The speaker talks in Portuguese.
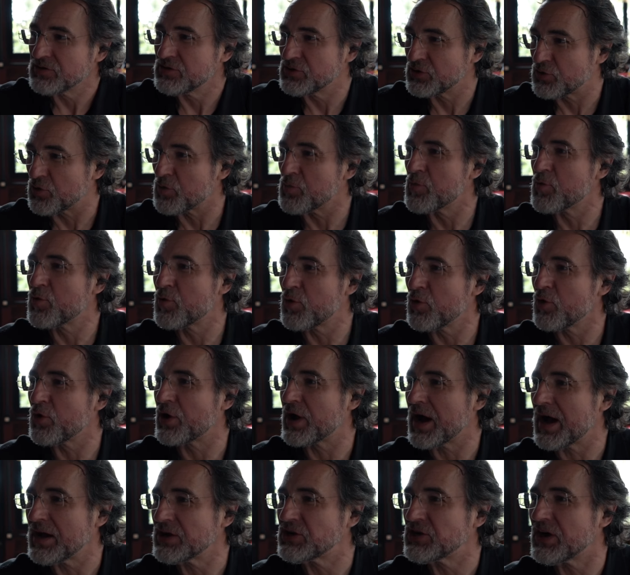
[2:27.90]
de como
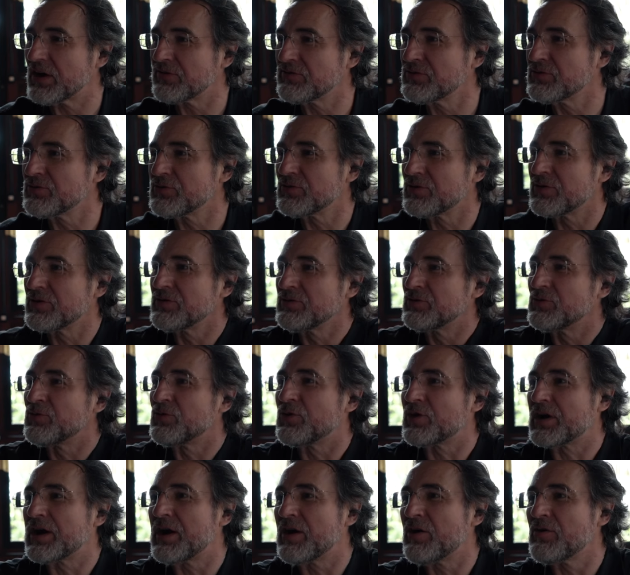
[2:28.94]
colocar a chave no, no
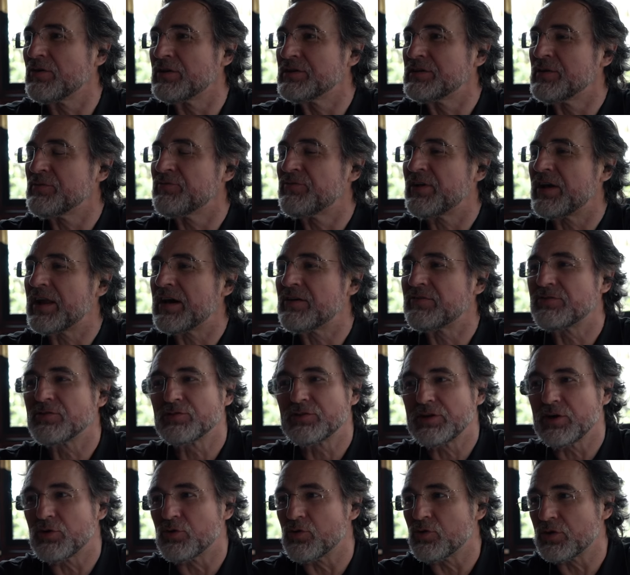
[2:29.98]
local. Ele sempre falava: o
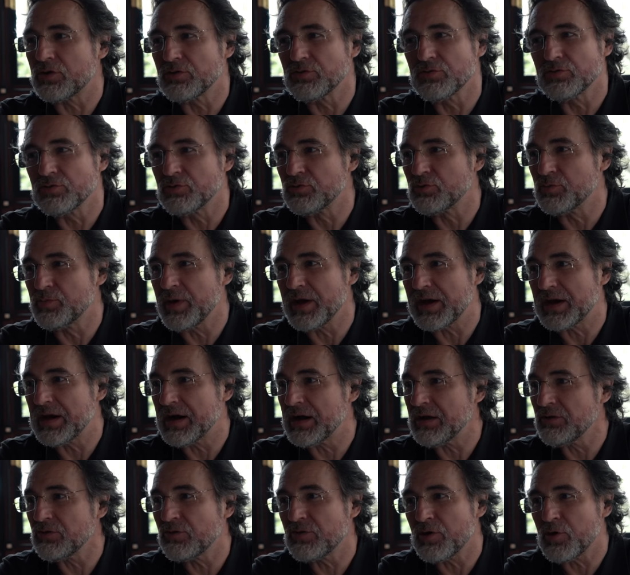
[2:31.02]
terror do, do
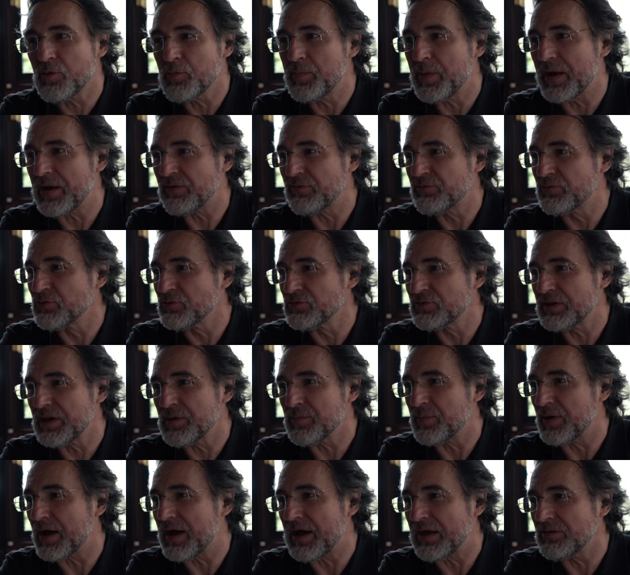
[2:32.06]
mecânico é um parafuso
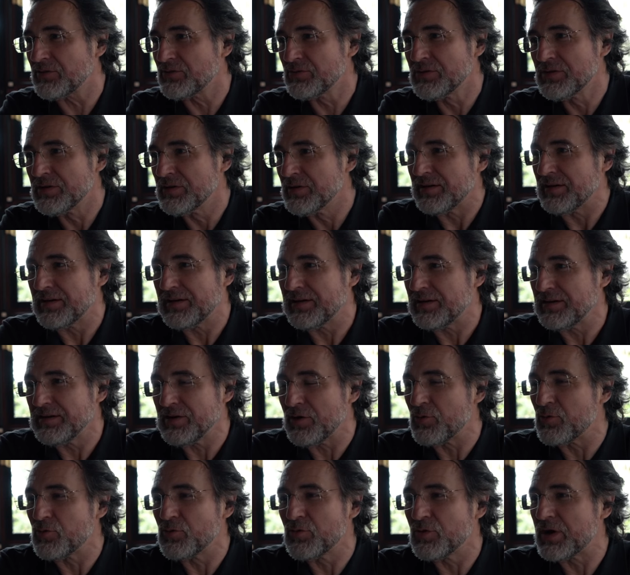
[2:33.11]
quebrado uh, em
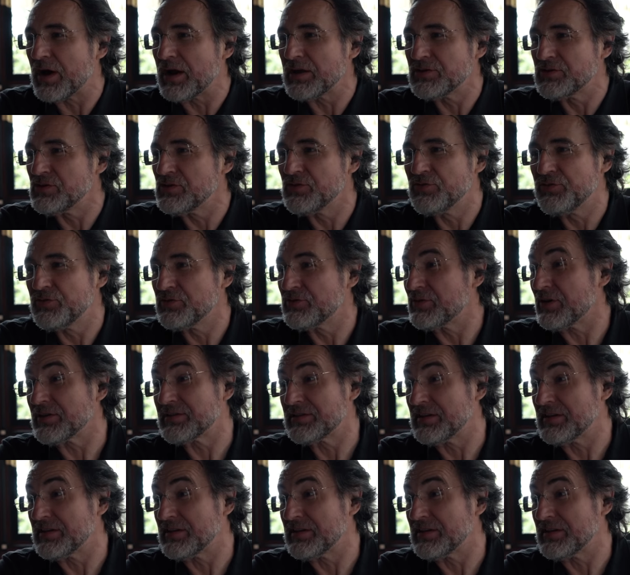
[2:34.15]
algum lugar de difícil